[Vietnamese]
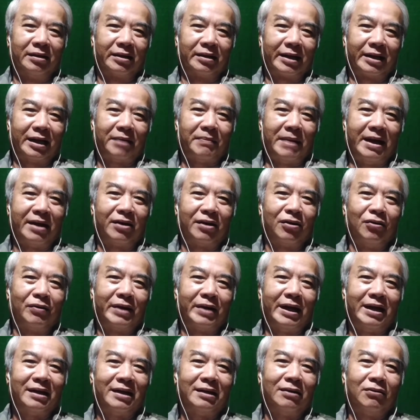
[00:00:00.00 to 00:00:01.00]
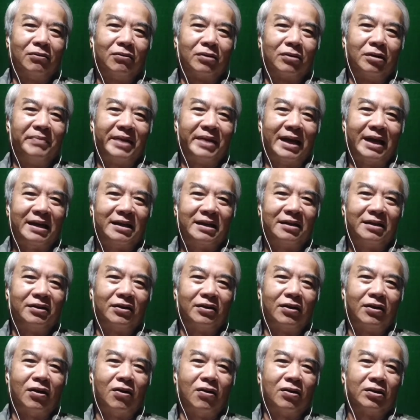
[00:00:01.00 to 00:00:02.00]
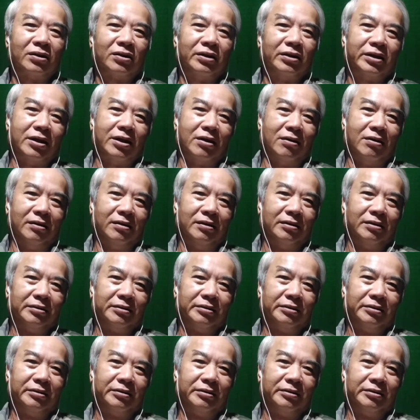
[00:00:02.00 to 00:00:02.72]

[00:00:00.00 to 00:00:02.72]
các bạn cố gắng nấu cơm trái cho nó ngon nó giòn